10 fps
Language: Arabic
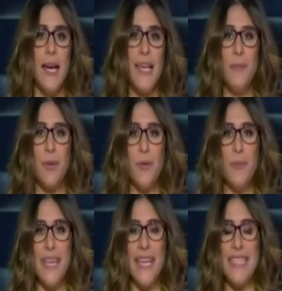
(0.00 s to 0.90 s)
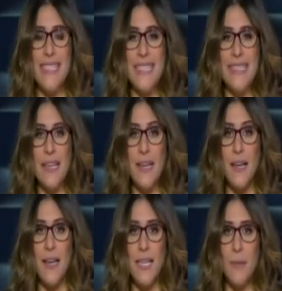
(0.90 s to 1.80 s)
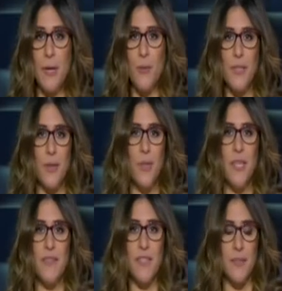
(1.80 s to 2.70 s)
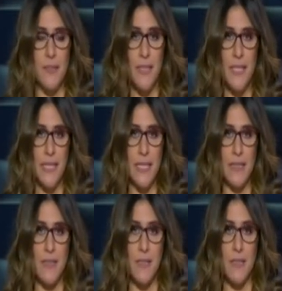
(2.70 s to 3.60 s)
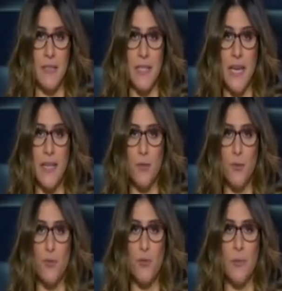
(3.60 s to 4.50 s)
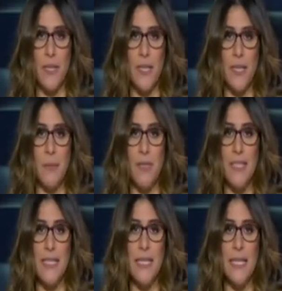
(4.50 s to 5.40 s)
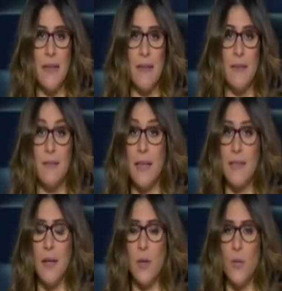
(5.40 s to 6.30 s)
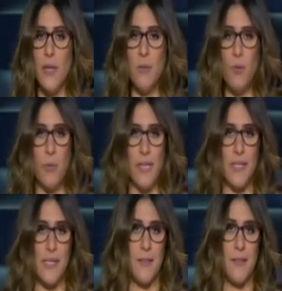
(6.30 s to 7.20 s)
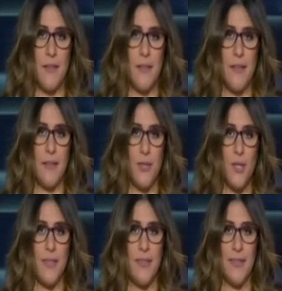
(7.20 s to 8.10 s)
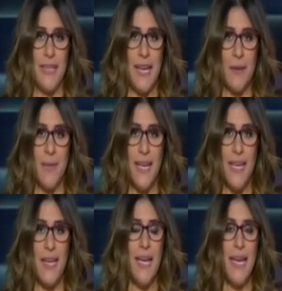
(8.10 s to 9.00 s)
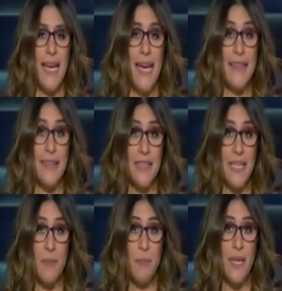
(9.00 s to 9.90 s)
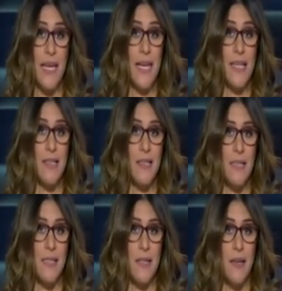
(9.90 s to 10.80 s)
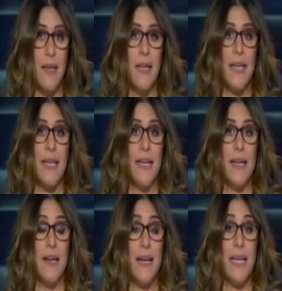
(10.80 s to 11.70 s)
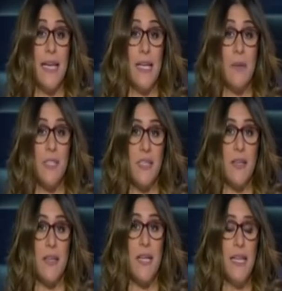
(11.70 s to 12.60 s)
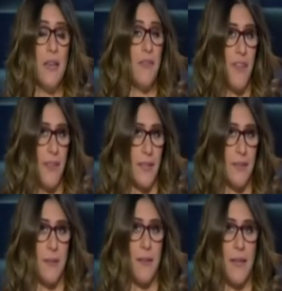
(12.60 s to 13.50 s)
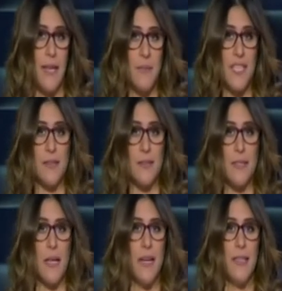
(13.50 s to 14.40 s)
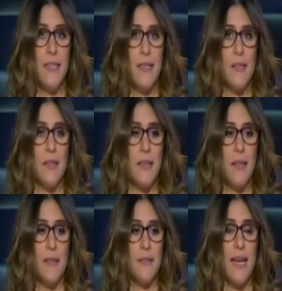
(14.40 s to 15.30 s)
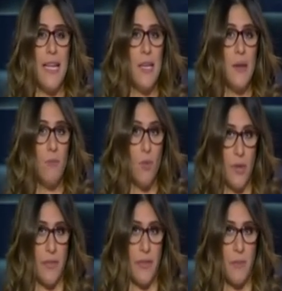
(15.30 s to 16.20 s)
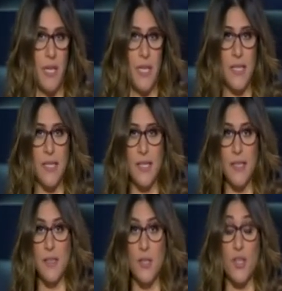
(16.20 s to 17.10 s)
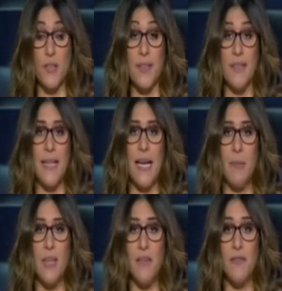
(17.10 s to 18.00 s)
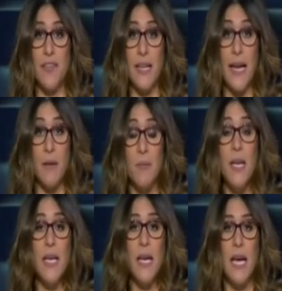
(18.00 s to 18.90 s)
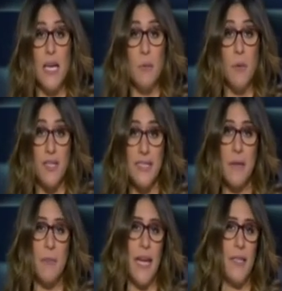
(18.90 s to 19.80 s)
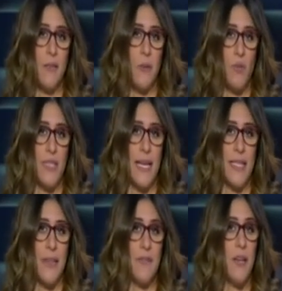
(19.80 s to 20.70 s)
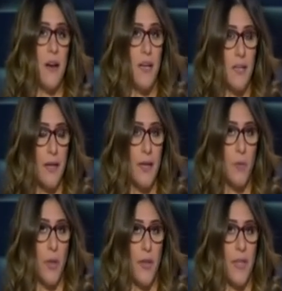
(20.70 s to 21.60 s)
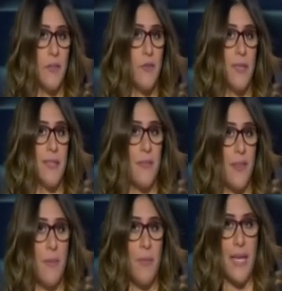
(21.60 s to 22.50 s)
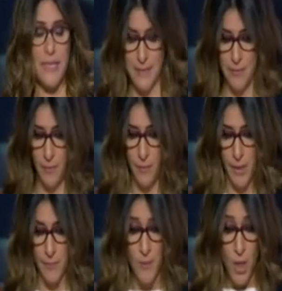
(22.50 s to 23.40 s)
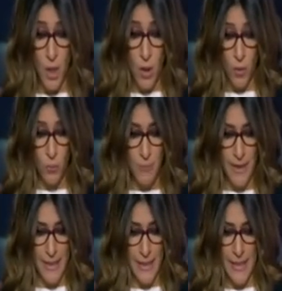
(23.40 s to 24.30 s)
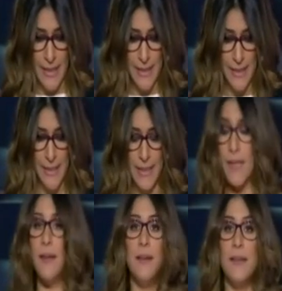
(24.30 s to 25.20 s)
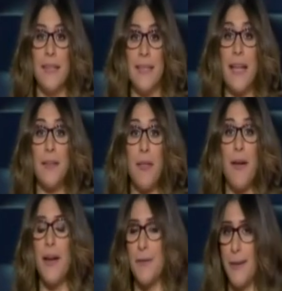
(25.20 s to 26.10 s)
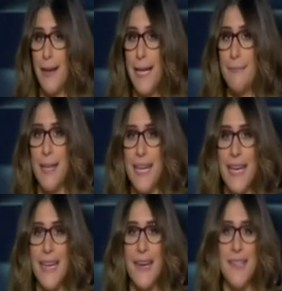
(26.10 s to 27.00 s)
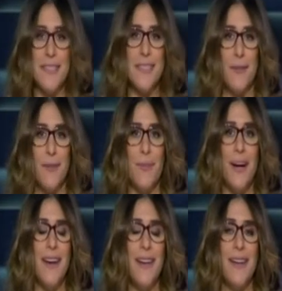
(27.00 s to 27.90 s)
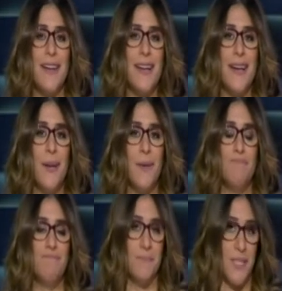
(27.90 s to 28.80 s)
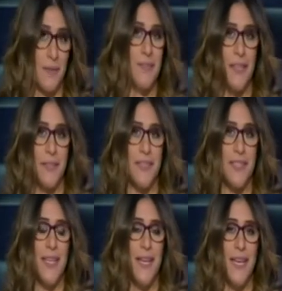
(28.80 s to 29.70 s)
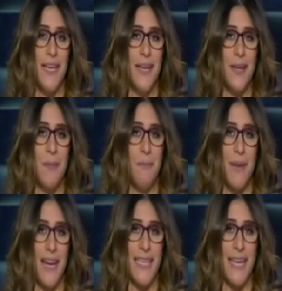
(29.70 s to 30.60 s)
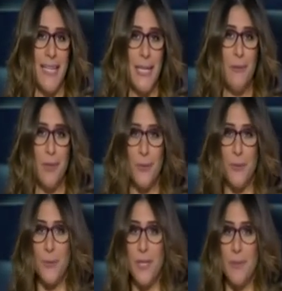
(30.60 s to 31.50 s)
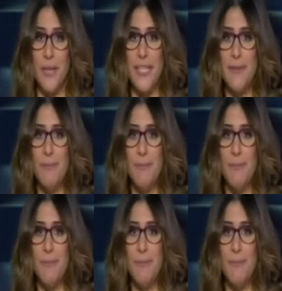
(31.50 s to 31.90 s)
أهلا بكم من جديد قال البنك الدولي في تقريره الصادر نهاية أكتوبر الماضي آه، تحت عنوان ممارسة آه، نشاطات الأعمال التدريب من أجل الإصلاح آه، قال إن مصر نفذت خمسة إصلاحات للإجراءات المنظمة لنشاطات الأعمال في العام الماضي بهدف المساعدة في خلق الوظائف واجتذاب الاستثمار عموما لنتحدث أكثر عن مناخ الاستثمار ضيفي آه، آه، معي اليوم الدكتور إبراهيم